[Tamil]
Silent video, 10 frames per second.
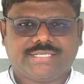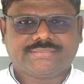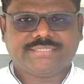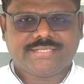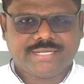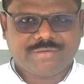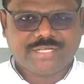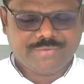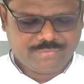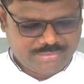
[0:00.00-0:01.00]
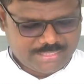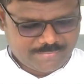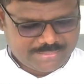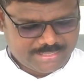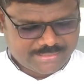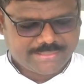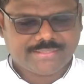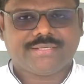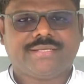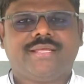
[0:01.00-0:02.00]
கர்த்தருக்கே மகிமை உண்டாவதாக
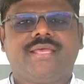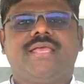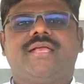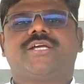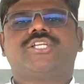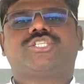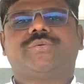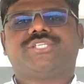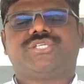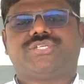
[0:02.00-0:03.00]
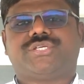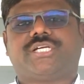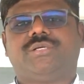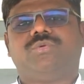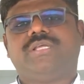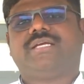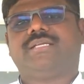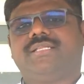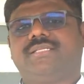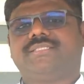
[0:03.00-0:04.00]
கிறிஸ்துவின் சீஷர்கள்
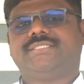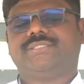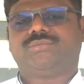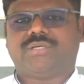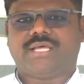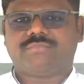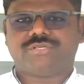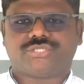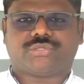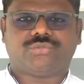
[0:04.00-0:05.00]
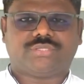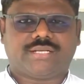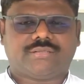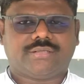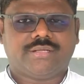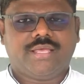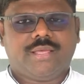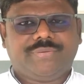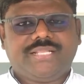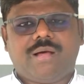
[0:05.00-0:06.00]
ஊழியங்களிலிருந்து உங்கள் அன்பு சகோதரன்
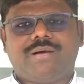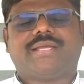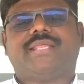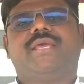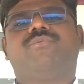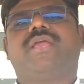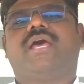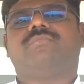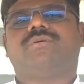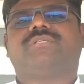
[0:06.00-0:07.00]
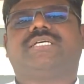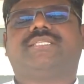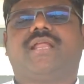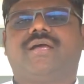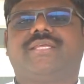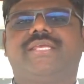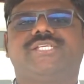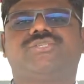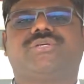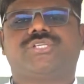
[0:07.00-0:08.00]
பிதாவாகிய தேவனுடைய அன்பும் கத்தராகிய
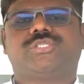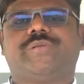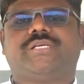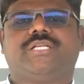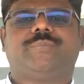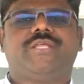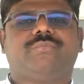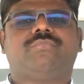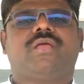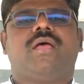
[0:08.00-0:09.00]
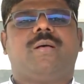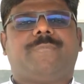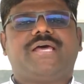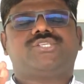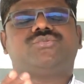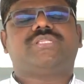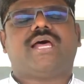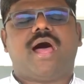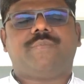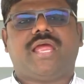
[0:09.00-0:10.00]
இயேசு கிறிஸ்துவின் கிருபையும் பரிசுத்த
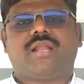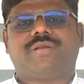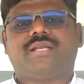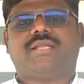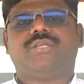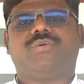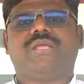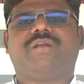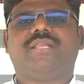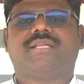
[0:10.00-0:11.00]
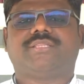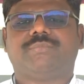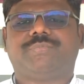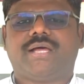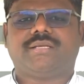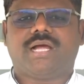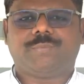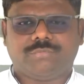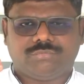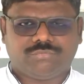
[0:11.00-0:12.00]
ஆவியானவரின் அந்யோன்ய வழிநடத்தலும்
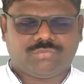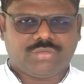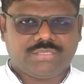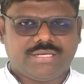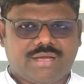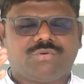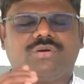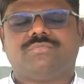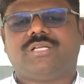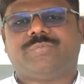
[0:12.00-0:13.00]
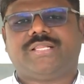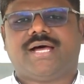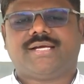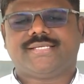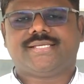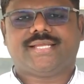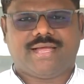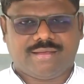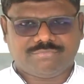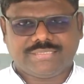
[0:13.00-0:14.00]
பாதுகாப்பும் உங்கள் யாவரோடும் இருப்பதாக
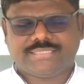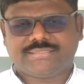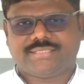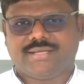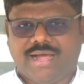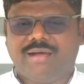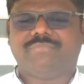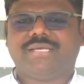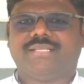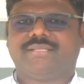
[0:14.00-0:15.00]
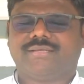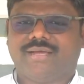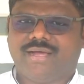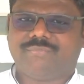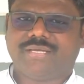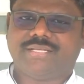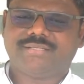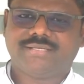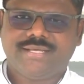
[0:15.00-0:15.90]
அமேன் அமேன் அமேன்